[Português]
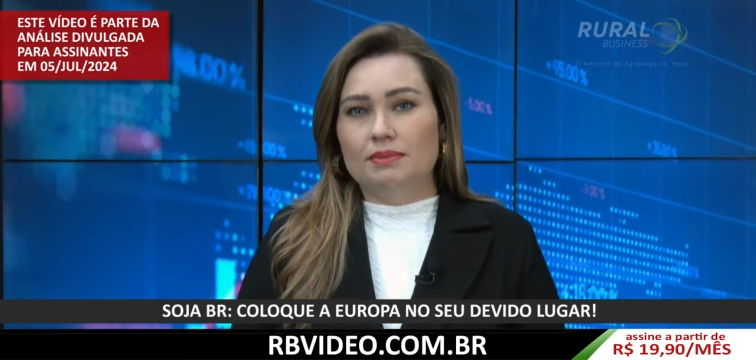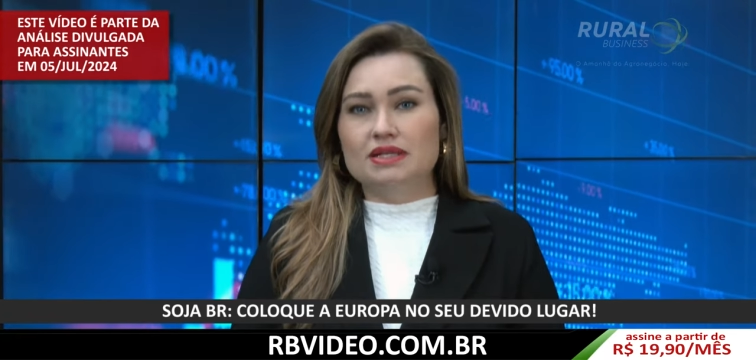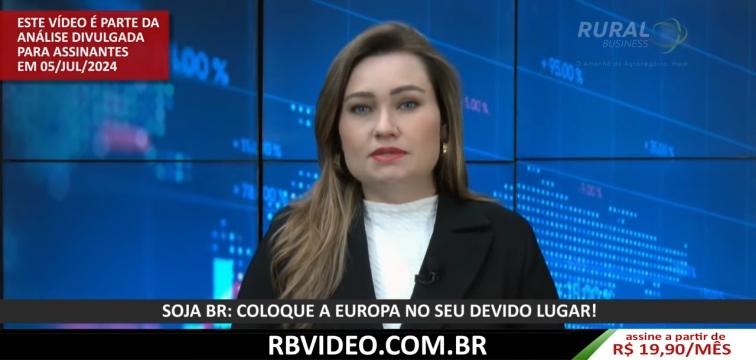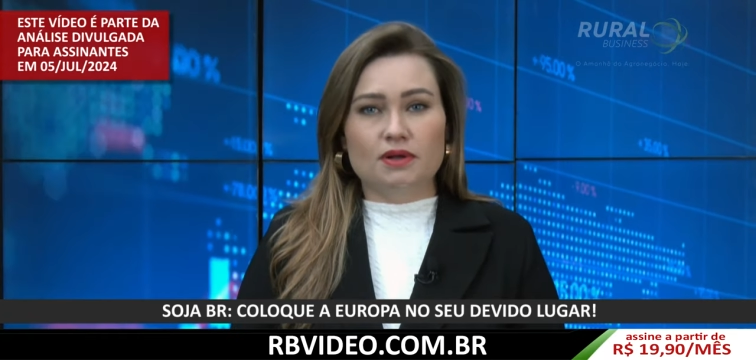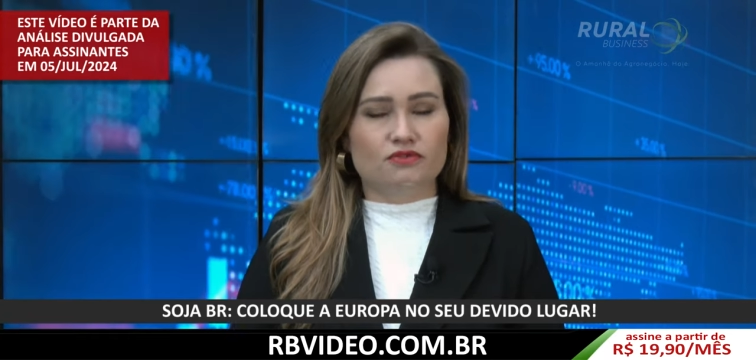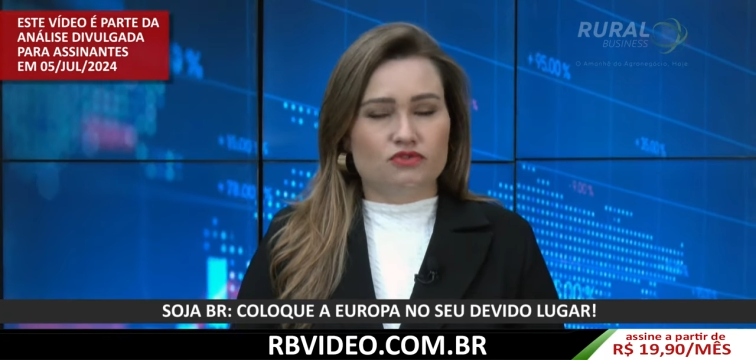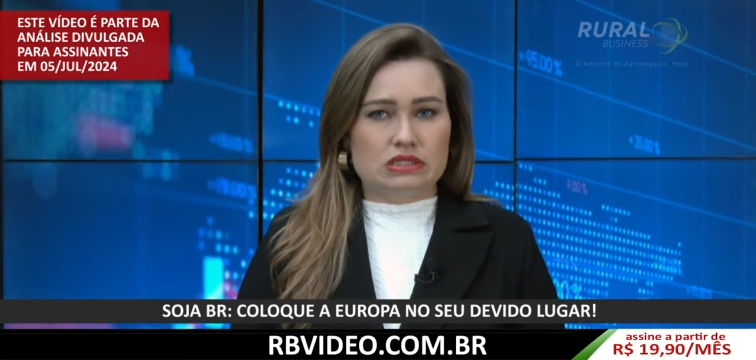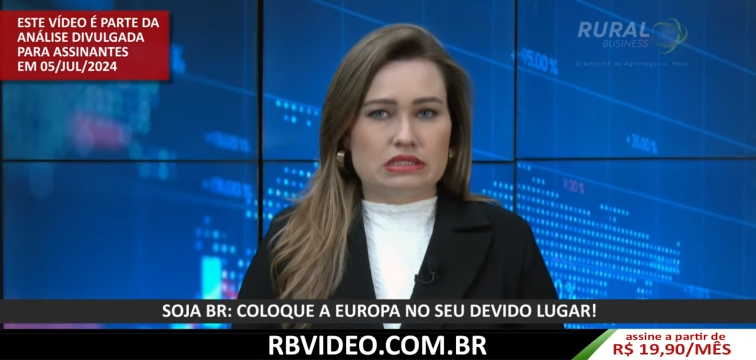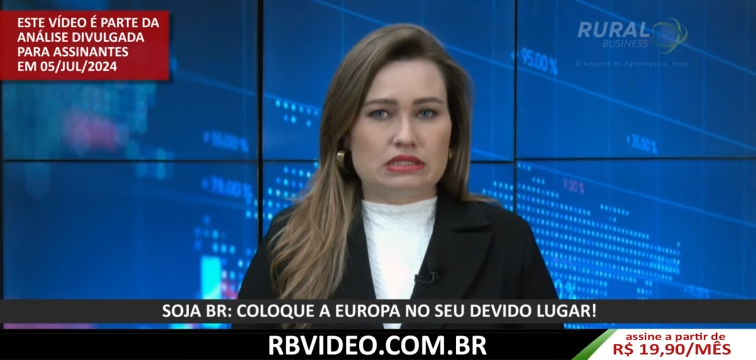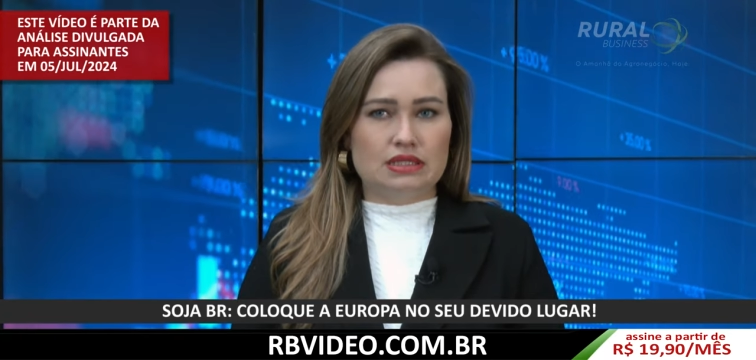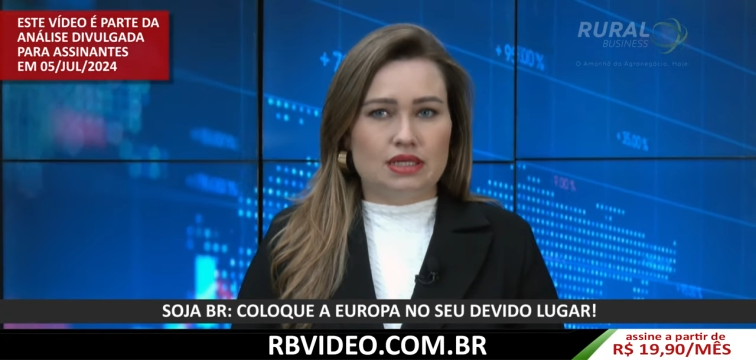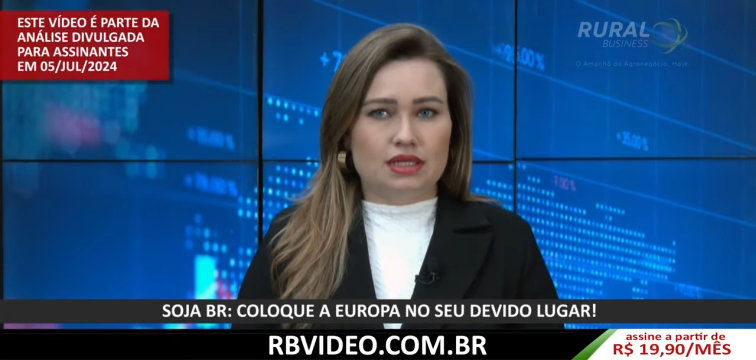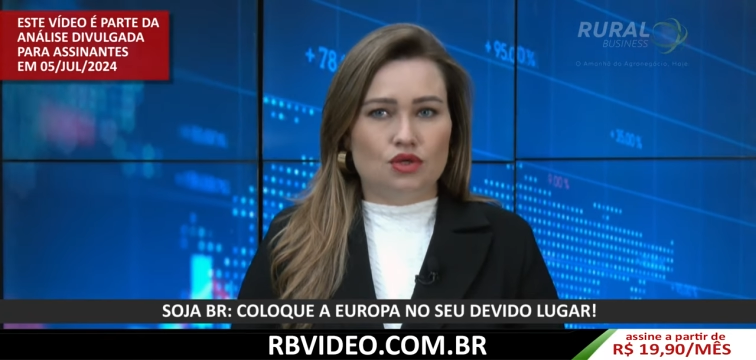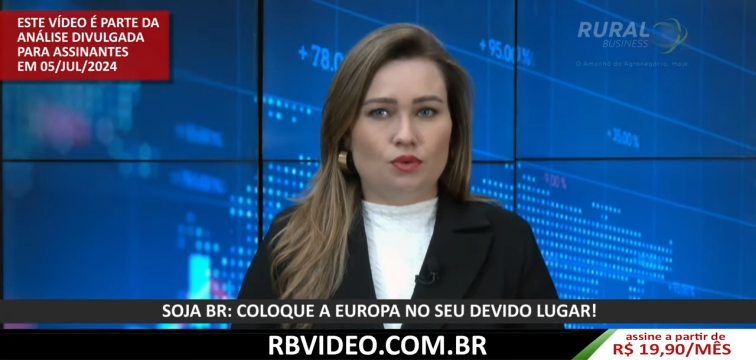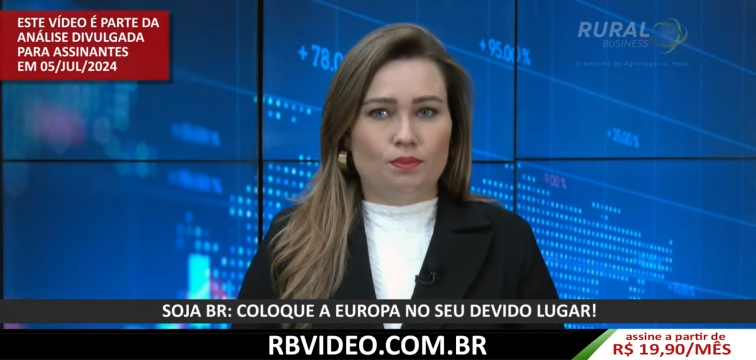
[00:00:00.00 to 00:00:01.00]
Mas para
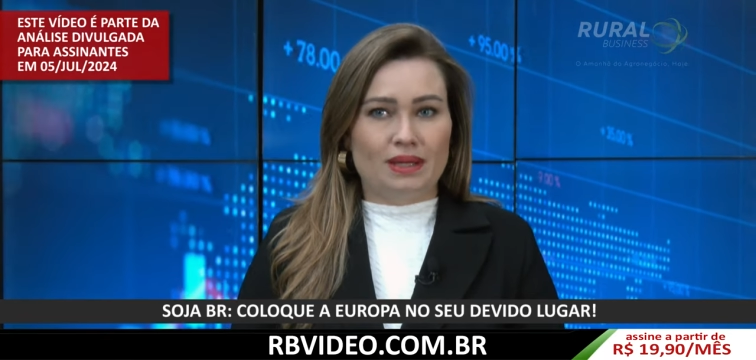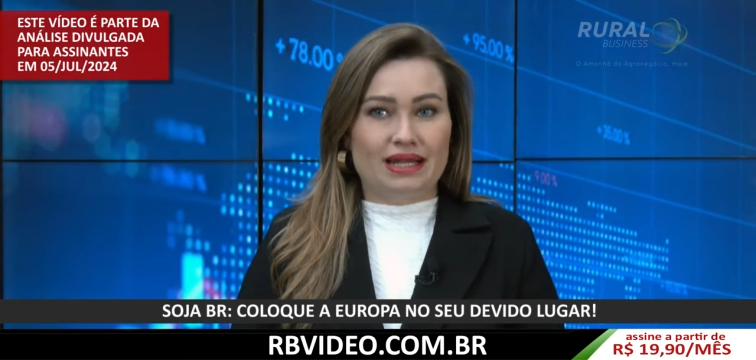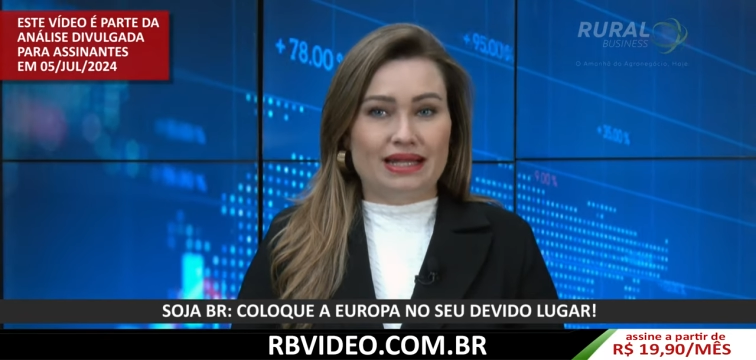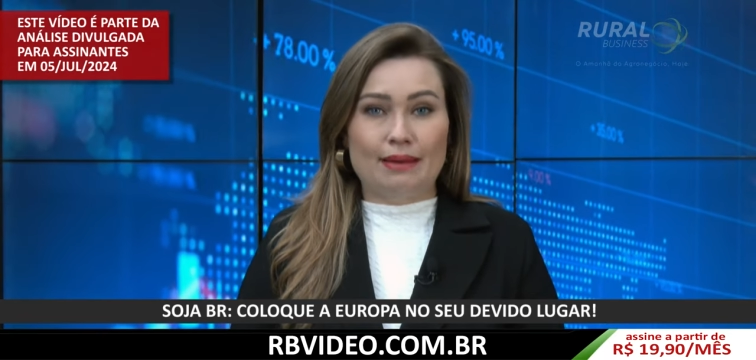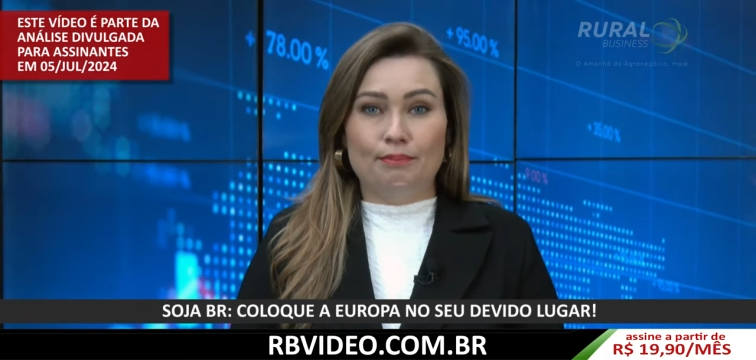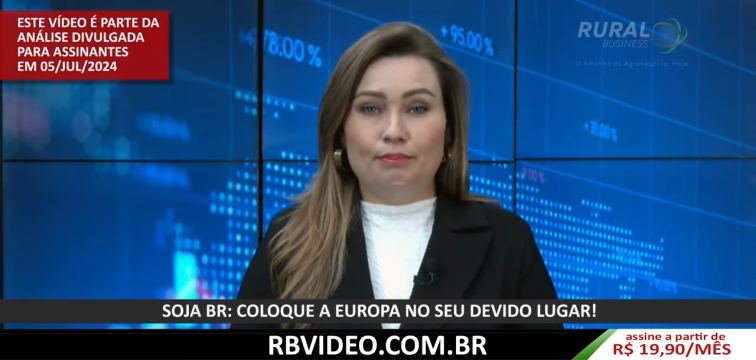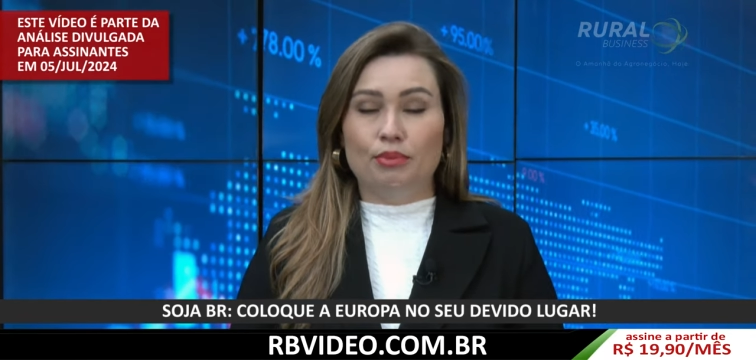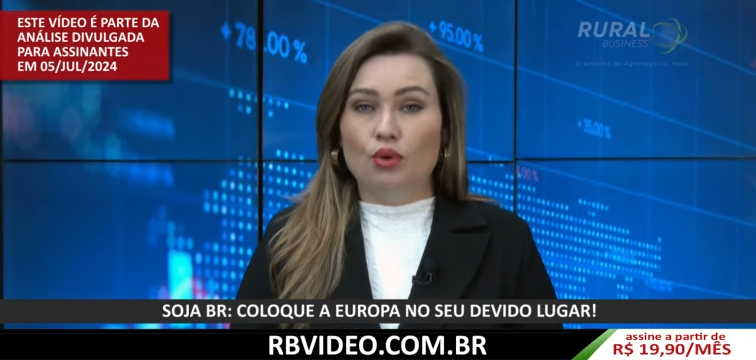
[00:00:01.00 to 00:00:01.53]
você que opera na